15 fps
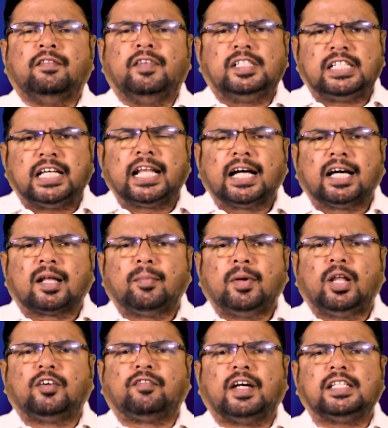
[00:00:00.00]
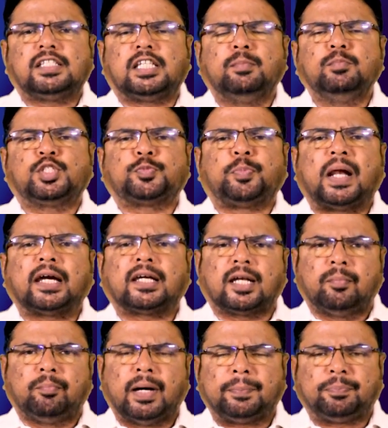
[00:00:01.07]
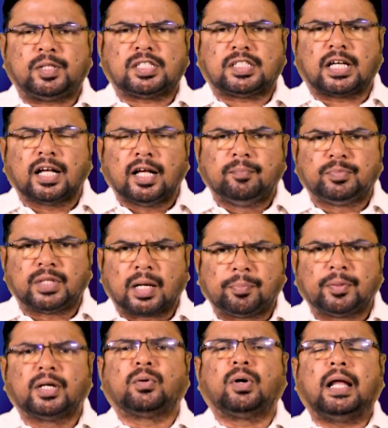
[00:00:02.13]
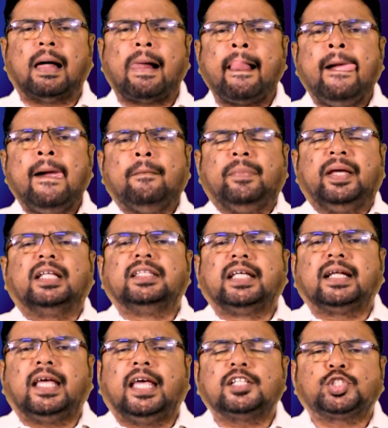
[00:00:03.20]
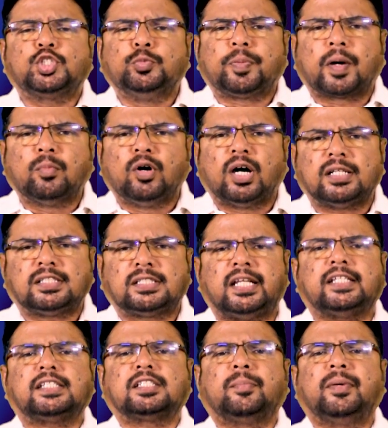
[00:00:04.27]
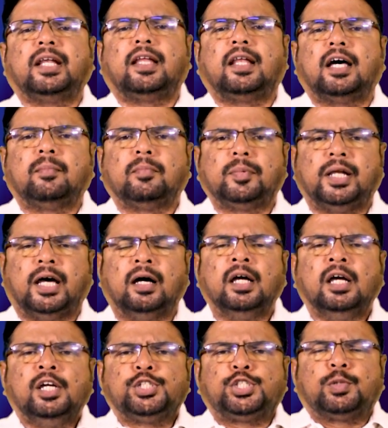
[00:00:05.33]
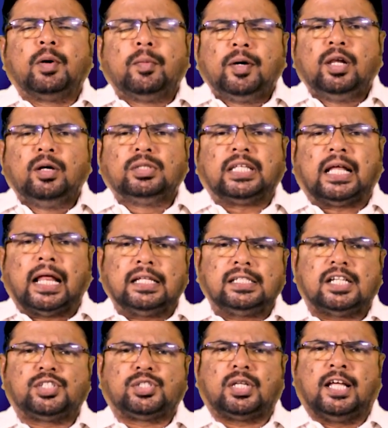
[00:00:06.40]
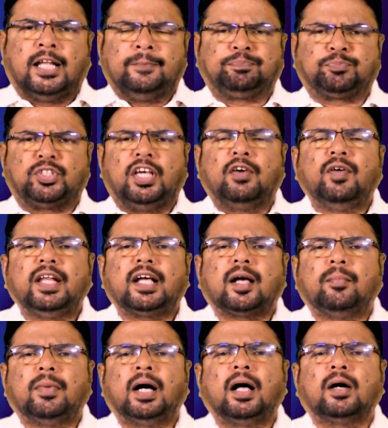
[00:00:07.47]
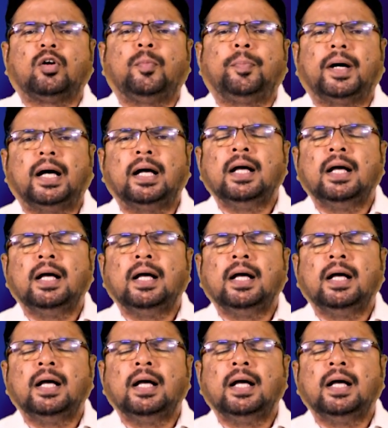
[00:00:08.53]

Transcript: విజయనగరంలో ఉన్నటువంటి సిమ్స్ ప్లాట్నం బ్యాప్టిస్ట్ సంఘం తరపున కూడా మీ అందరికీ యేసు ప్రభు వారి శ్రేష్టమైన నామమున శుభములు తెలియజేస్తున్నాను దేవుని యొక్క మహాకృప